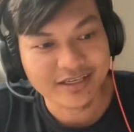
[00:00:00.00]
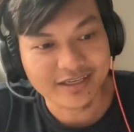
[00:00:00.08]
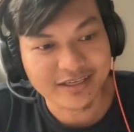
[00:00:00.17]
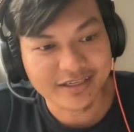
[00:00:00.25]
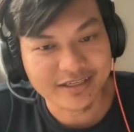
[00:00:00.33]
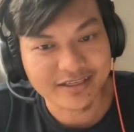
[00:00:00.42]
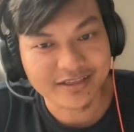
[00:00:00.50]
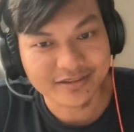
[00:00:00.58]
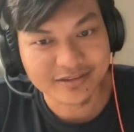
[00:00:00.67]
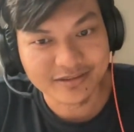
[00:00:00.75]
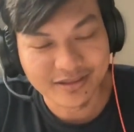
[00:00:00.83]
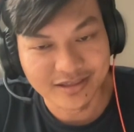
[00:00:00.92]
Eh,
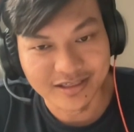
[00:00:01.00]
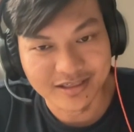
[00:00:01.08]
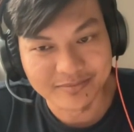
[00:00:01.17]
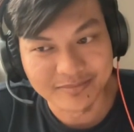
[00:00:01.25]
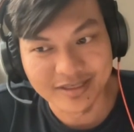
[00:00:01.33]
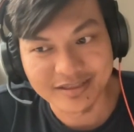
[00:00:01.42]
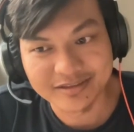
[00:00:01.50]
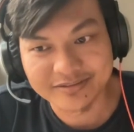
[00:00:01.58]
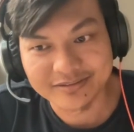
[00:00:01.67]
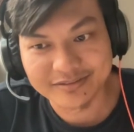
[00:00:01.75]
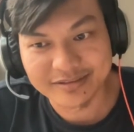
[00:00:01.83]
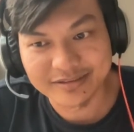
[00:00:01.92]
um,
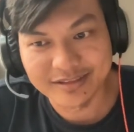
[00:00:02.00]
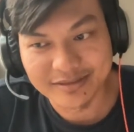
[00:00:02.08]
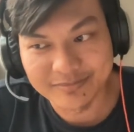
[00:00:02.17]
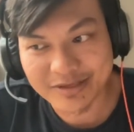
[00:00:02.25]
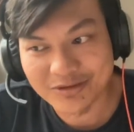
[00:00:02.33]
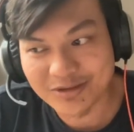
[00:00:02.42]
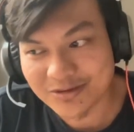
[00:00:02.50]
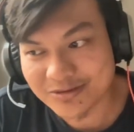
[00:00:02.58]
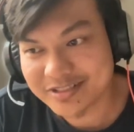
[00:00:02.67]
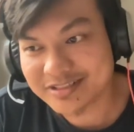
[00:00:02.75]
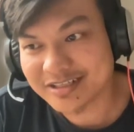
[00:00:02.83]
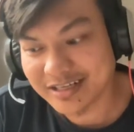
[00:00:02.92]
ang meron
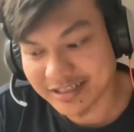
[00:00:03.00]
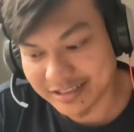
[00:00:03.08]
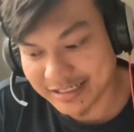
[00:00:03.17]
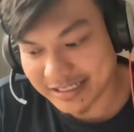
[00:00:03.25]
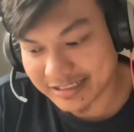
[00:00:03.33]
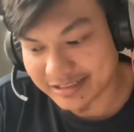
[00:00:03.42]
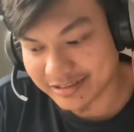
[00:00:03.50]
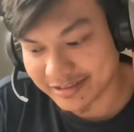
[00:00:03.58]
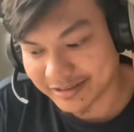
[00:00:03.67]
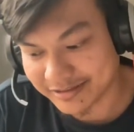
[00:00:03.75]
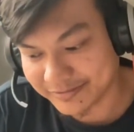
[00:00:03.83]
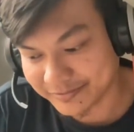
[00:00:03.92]
akong isang kakilala
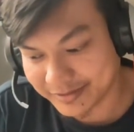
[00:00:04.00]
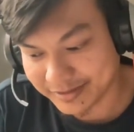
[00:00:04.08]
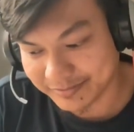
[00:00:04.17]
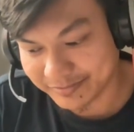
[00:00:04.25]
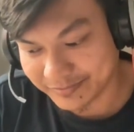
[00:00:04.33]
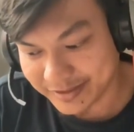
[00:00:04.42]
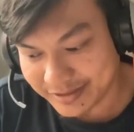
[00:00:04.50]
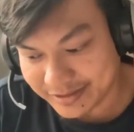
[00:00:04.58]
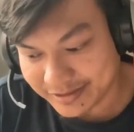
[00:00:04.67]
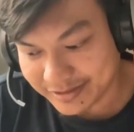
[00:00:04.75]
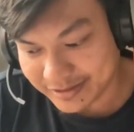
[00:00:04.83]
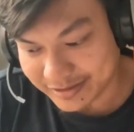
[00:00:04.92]
na
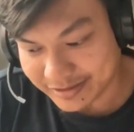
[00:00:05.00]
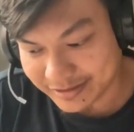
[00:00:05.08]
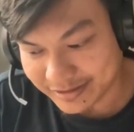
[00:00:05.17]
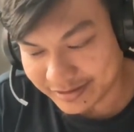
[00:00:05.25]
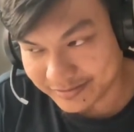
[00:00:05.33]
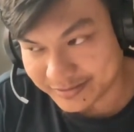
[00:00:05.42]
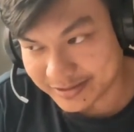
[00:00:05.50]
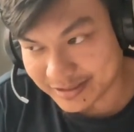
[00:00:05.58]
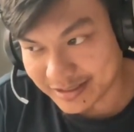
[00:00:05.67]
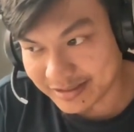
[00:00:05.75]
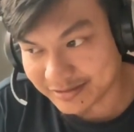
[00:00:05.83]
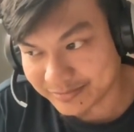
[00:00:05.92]
na eh,
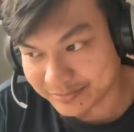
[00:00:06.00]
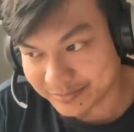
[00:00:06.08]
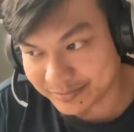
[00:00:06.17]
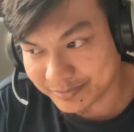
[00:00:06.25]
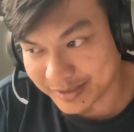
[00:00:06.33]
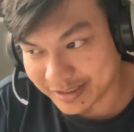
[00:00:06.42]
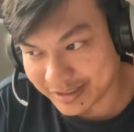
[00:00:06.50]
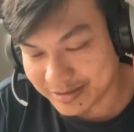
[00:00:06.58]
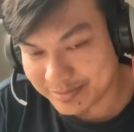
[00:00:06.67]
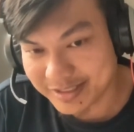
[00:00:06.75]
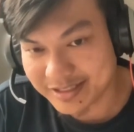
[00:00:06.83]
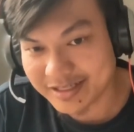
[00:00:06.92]
isang parang
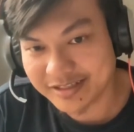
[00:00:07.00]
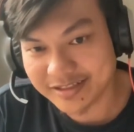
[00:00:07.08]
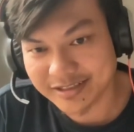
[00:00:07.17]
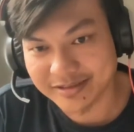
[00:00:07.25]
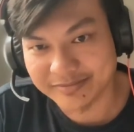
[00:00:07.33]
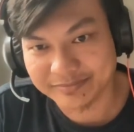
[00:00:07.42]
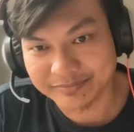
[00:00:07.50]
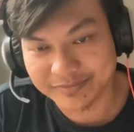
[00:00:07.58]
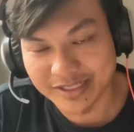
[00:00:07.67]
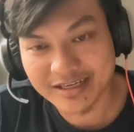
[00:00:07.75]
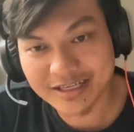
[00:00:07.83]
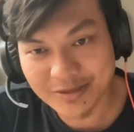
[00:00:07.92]
kaibigan na
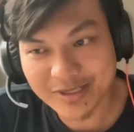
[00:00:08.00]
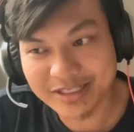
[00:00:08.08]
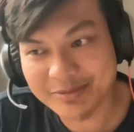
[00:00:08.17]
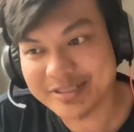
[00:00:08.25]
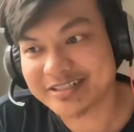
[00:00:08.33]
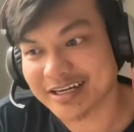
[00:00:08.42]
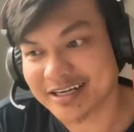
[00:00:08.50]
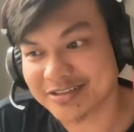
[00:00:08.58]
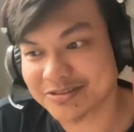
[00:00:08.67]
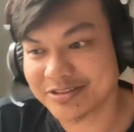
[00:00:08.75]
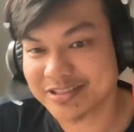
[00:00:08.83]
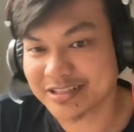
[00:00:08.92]
nakagawa naman siya
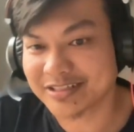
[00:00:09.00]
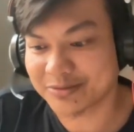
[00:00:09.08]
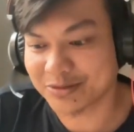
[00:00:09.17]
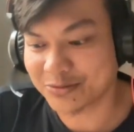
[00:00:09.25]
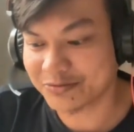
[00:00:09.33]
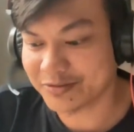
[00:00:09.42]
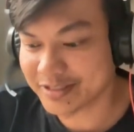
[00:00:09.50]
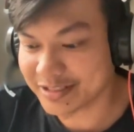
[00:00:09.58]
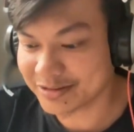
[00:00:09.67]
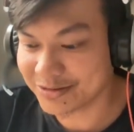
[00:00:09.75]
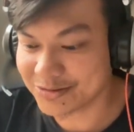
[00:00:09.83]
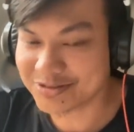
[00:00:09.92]
kaso di siya
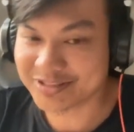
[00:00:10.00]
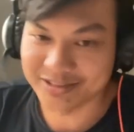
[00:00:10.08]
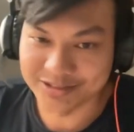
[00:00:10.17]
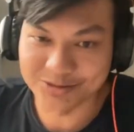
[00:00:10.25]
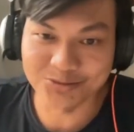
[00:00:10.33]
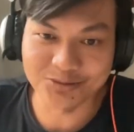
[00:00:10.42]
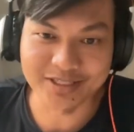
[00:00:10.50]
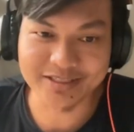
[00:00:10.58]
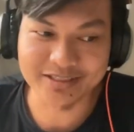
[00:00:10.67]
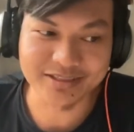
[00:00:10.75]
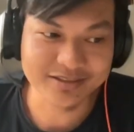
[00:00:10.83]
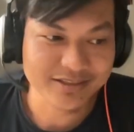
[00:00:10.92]
confident dun sa sinulat
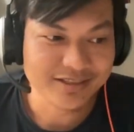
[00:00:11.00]
niya.